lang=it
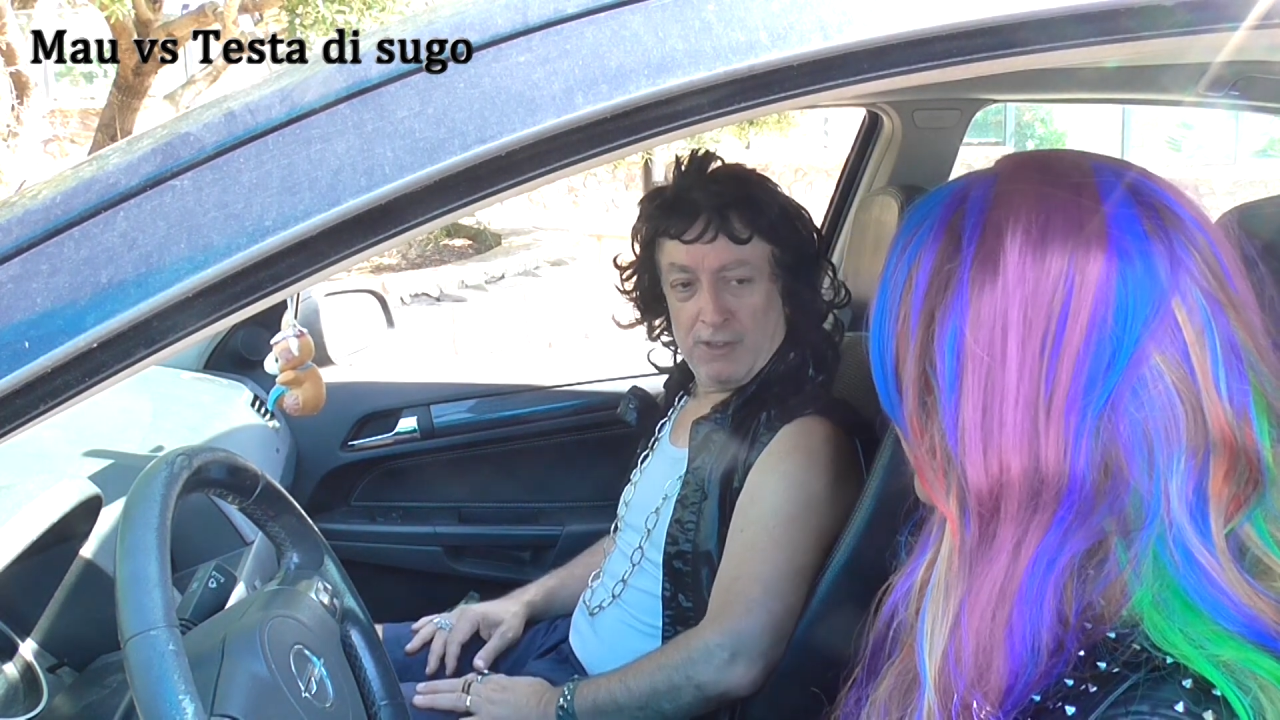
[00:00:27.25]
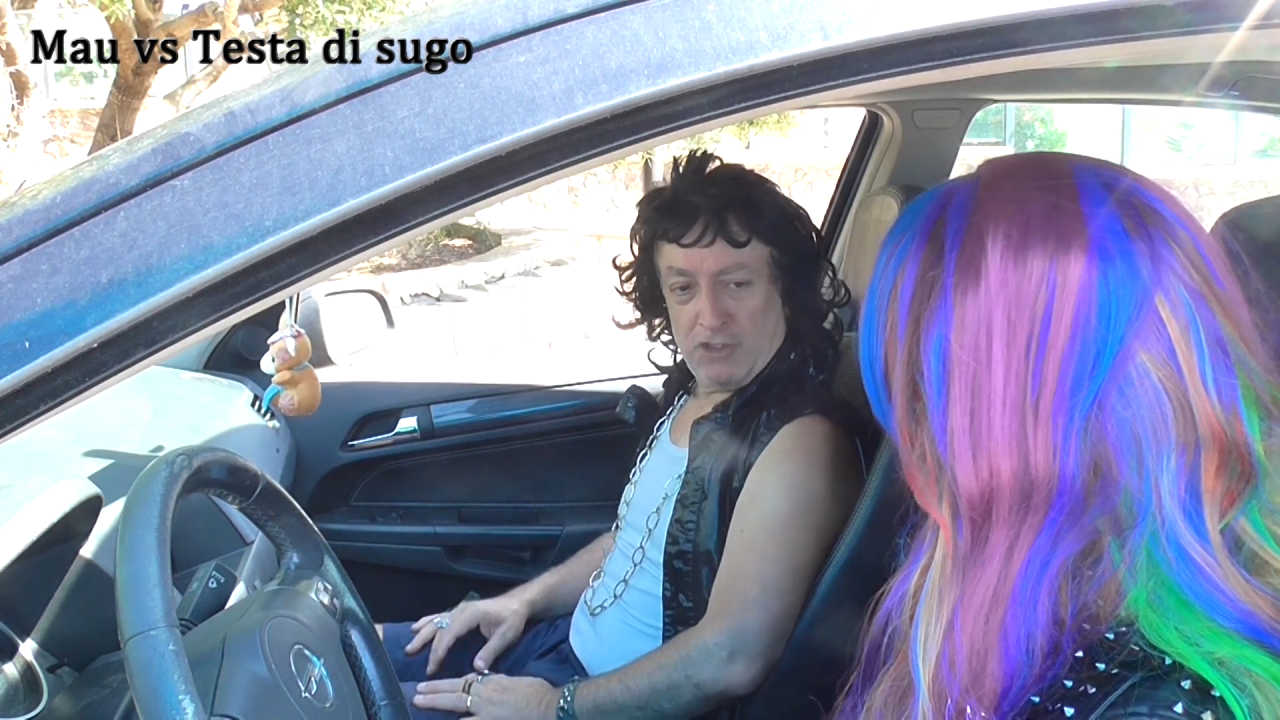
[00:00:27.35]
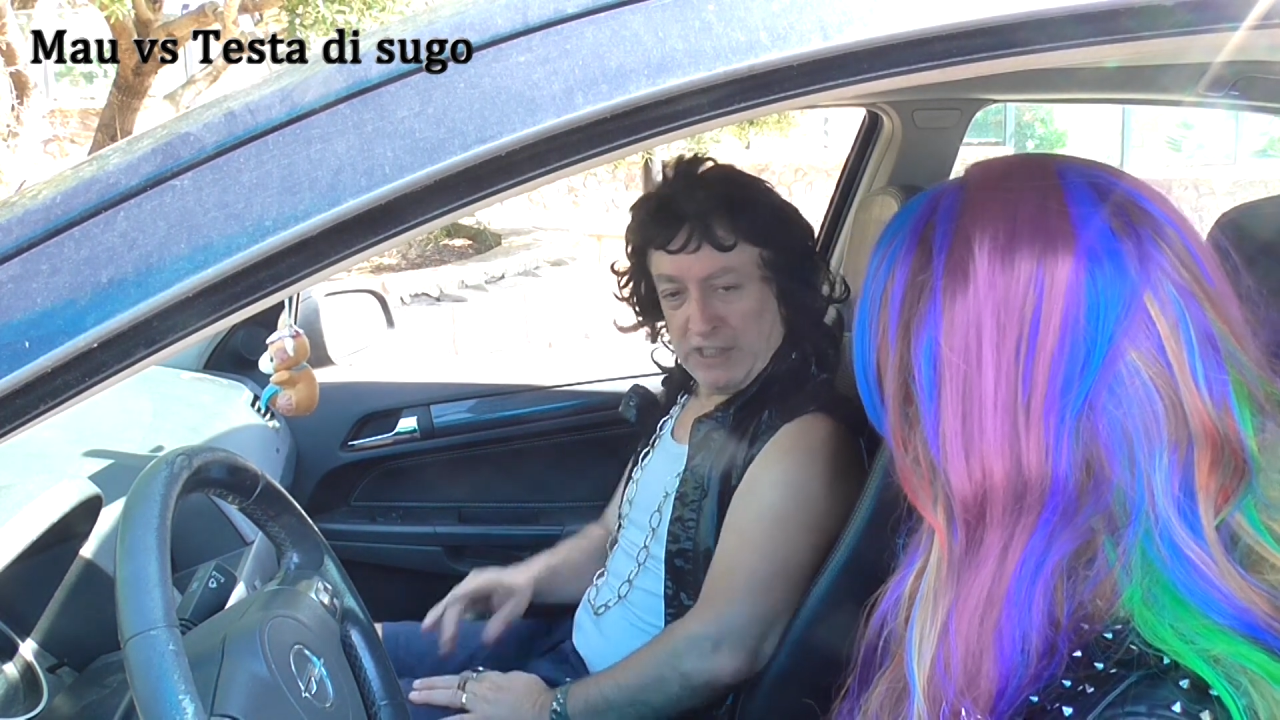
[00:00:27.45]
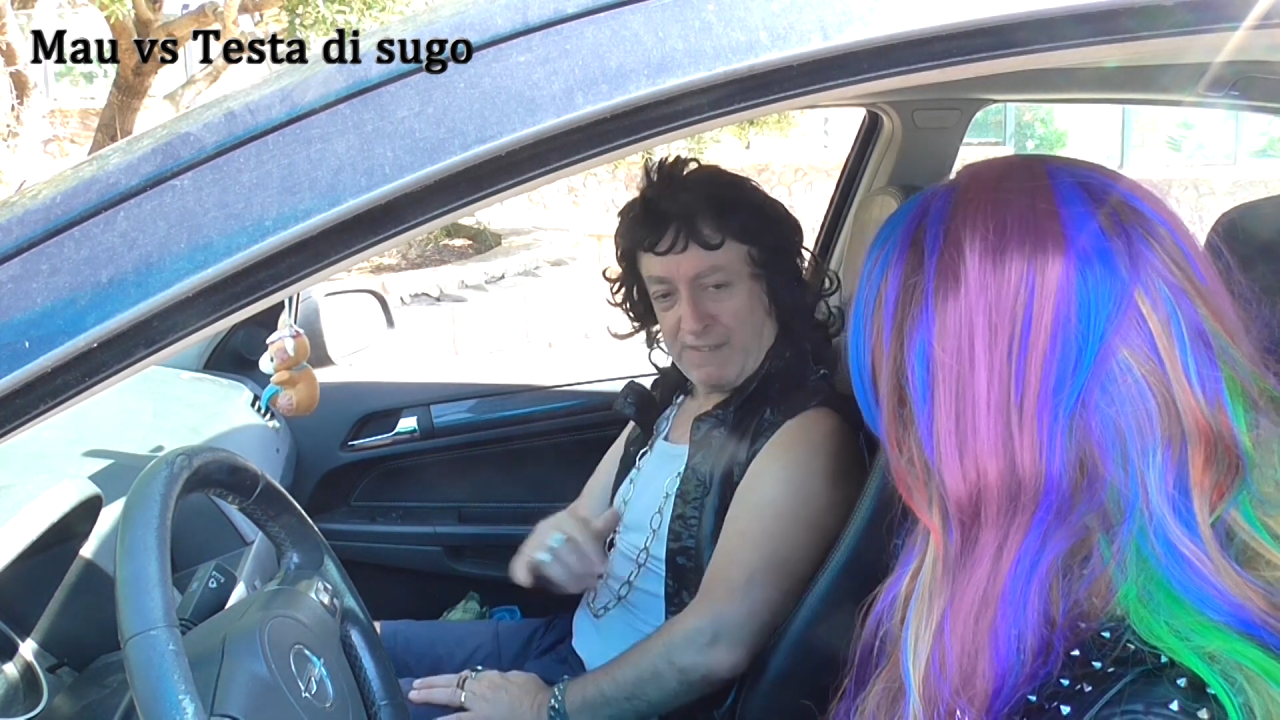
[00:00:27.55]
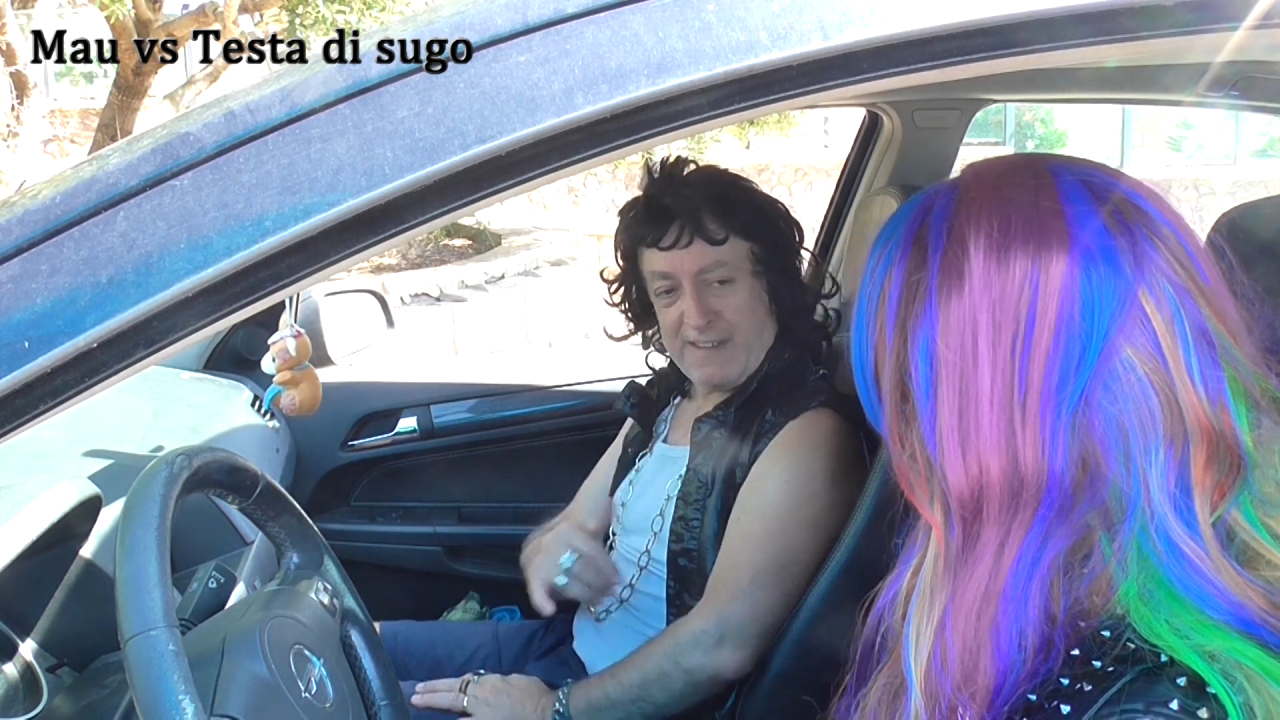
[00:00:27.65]

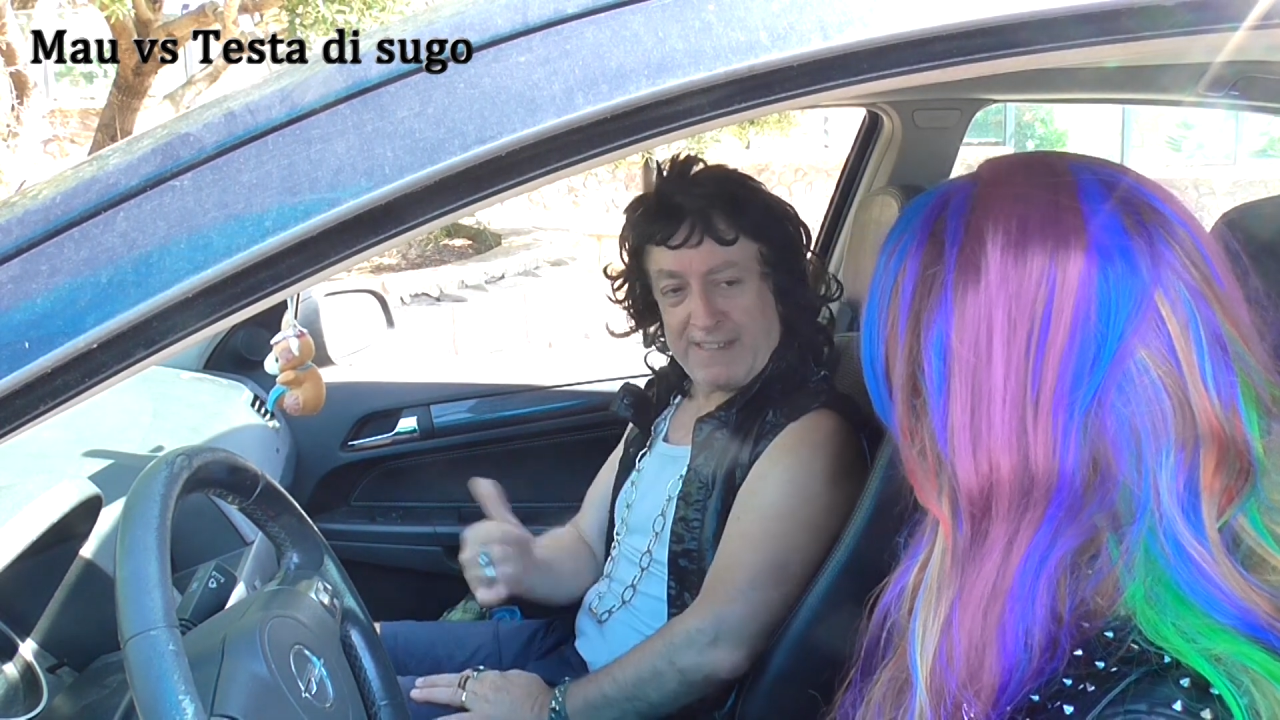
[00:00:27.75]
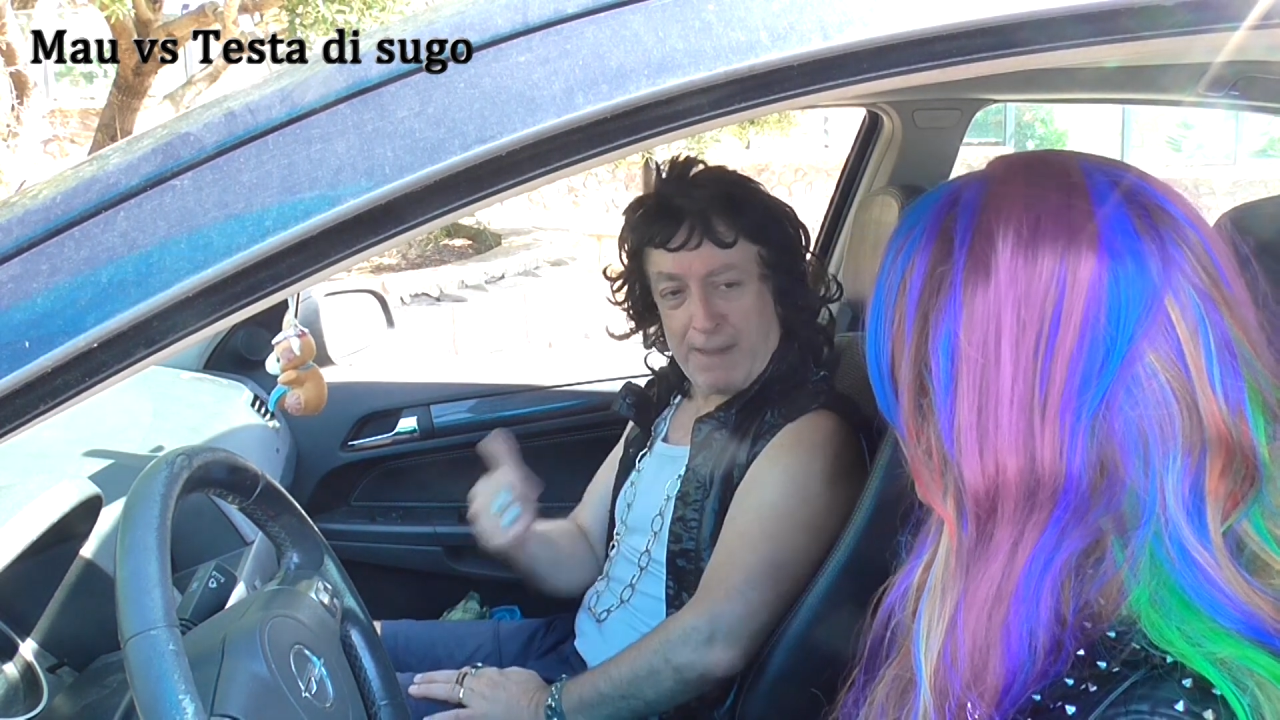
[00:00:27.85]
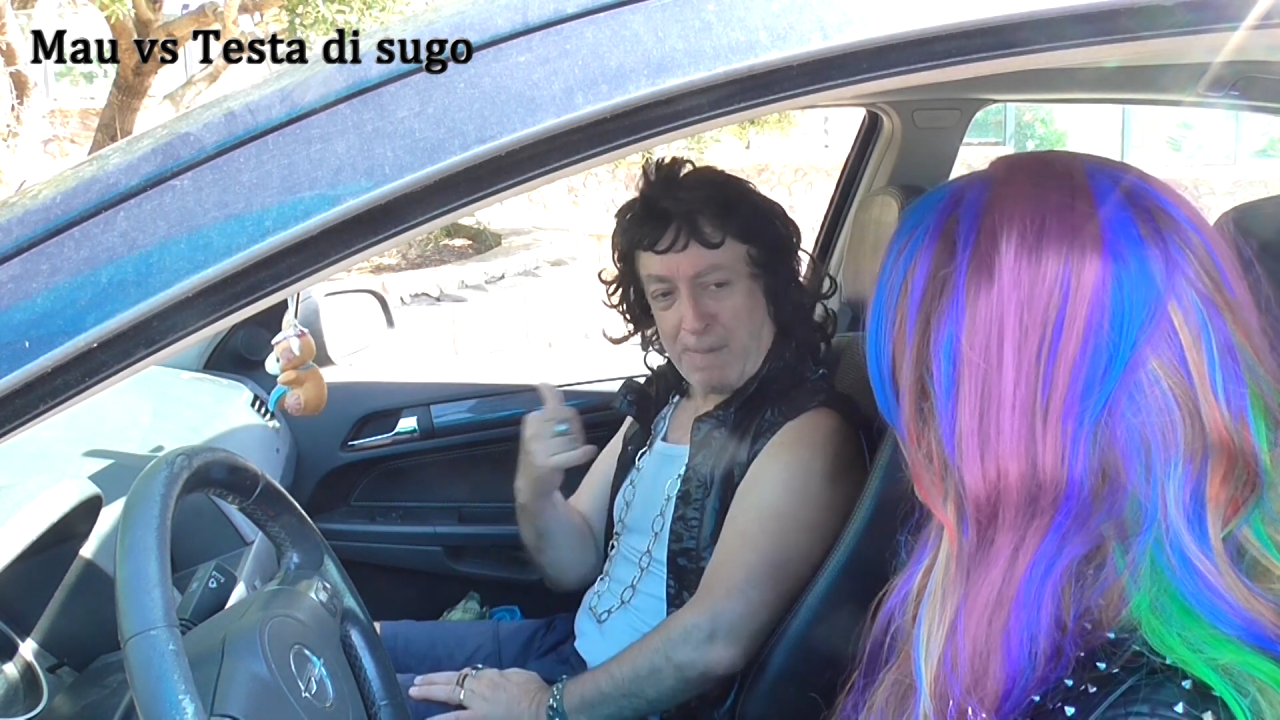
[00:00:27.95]
Ci deve essere